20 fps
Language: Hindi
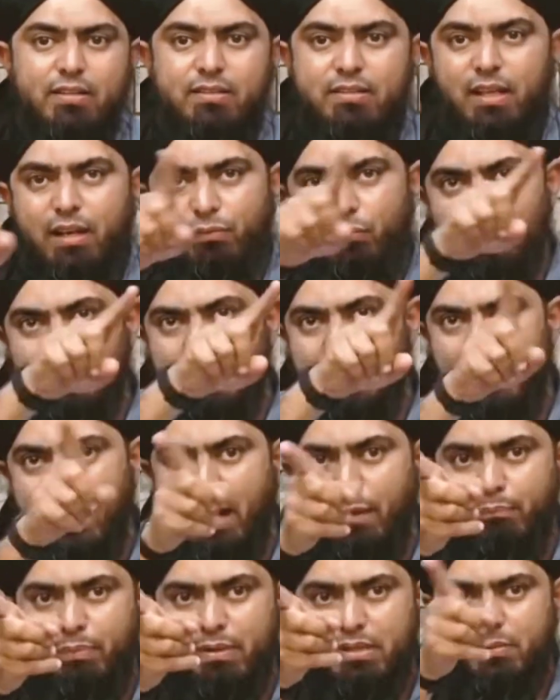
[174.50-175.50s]
सिर्फ उनकी
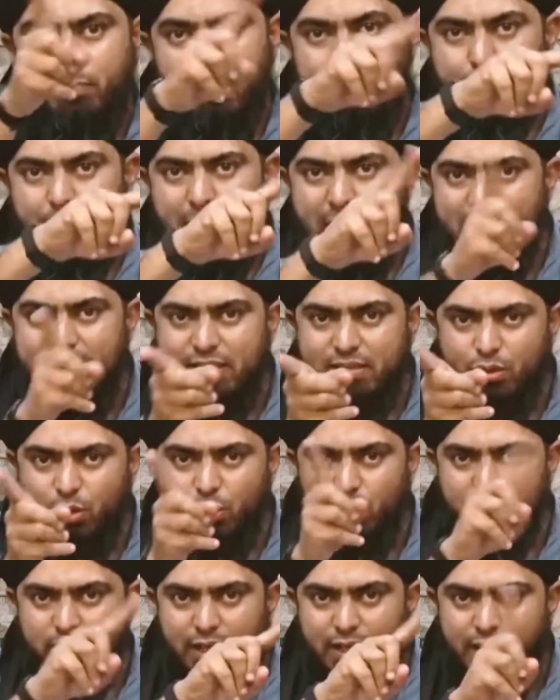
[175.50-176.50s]
आपस में बहस
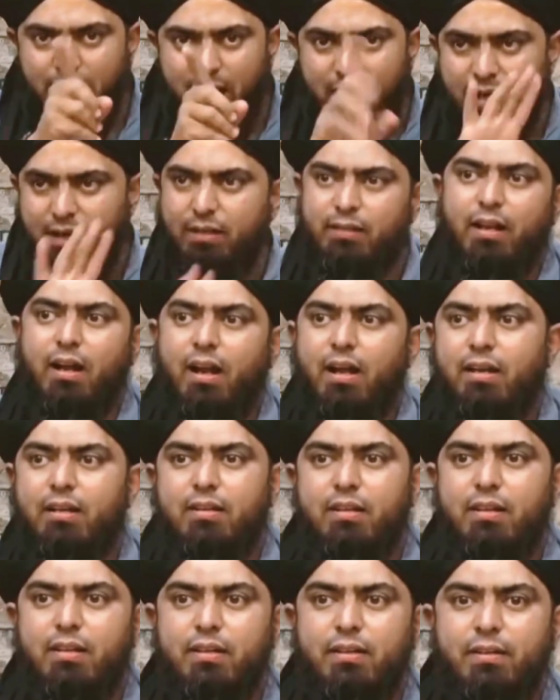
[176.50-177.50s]
और तकरार नज़र आ रही
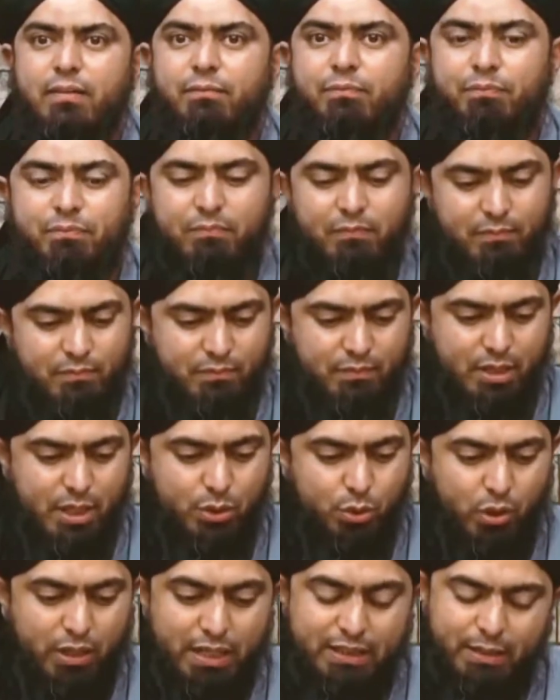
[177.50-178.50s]
थी
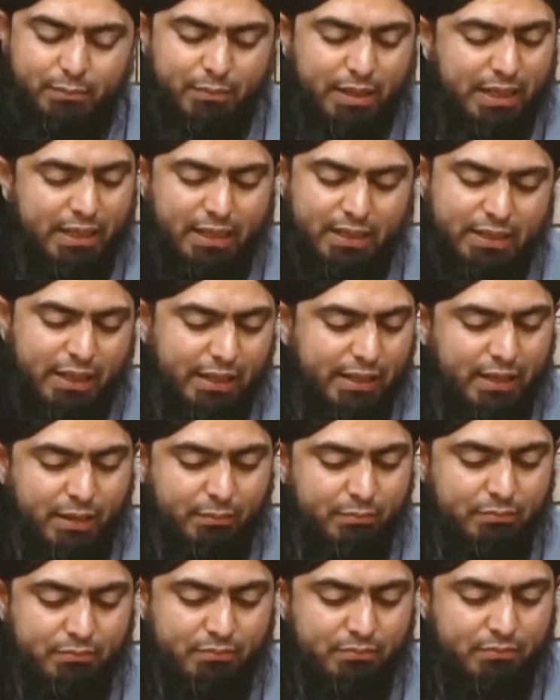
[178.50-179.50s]
तो कहते हैं मैंने कहा अल्लाह
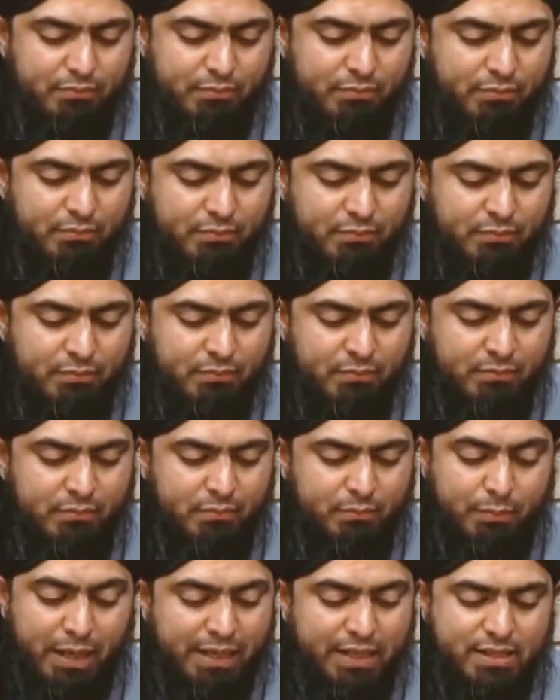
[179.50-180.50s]

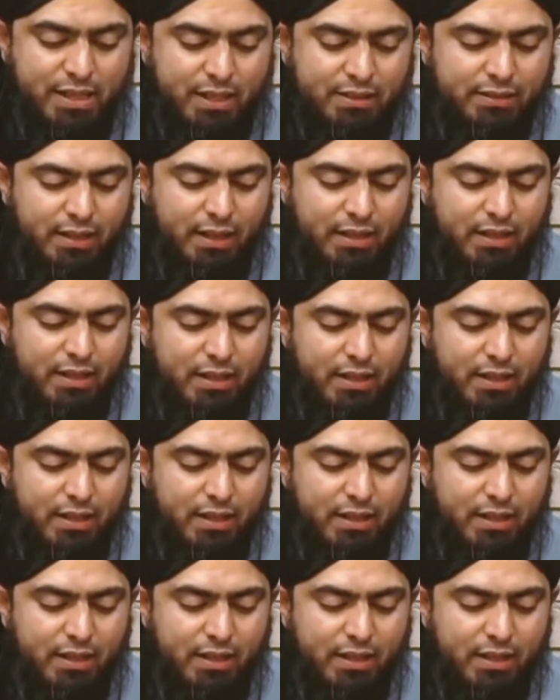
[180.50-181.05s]
मैं नहीं जानता